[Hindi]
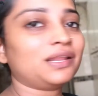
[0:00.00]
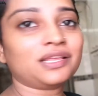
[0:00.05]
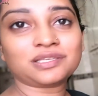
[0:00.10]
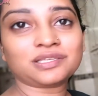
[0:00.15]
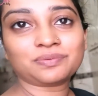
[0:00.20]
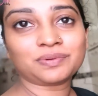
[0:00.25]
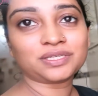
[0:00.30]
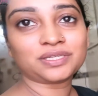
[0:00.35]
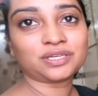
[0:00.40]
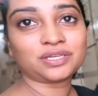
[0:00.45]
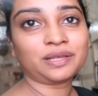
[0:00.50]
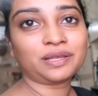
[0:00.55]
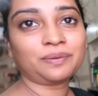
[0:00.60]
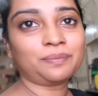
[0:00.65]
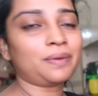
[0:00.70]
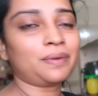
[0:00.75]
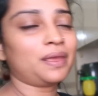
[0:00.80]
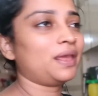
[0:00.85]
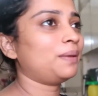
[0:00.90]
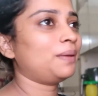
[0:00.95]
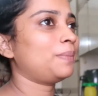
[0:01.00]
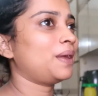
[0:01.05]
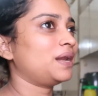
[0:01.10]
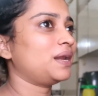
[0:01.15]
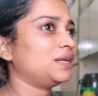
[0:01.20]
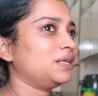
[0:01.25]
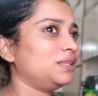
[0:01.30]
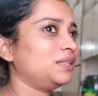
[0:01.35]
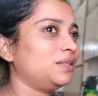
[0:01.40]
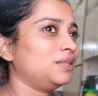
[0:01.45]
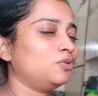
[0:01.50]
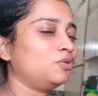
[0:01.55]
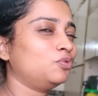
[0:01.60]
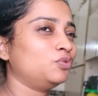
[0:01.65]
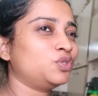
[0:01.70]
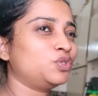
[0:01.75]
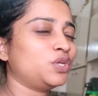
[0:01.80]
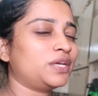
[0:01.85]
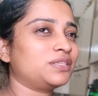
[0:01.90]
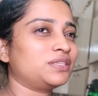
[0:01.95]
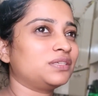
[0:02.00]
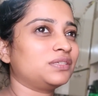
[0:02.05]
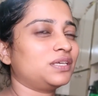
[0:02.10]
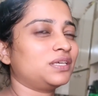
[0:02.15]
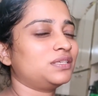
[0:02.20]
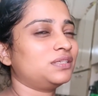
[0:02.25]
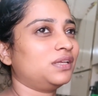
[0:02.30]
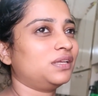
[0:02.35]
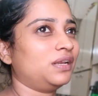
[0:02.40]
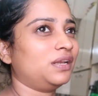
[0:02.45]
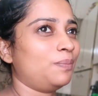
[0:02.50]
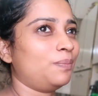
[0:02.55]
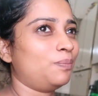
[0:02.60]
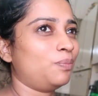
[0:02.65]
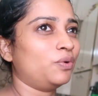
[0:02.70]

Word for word: दस बज रहे मैं बैठी थी कुछ एक्सरसाइज करने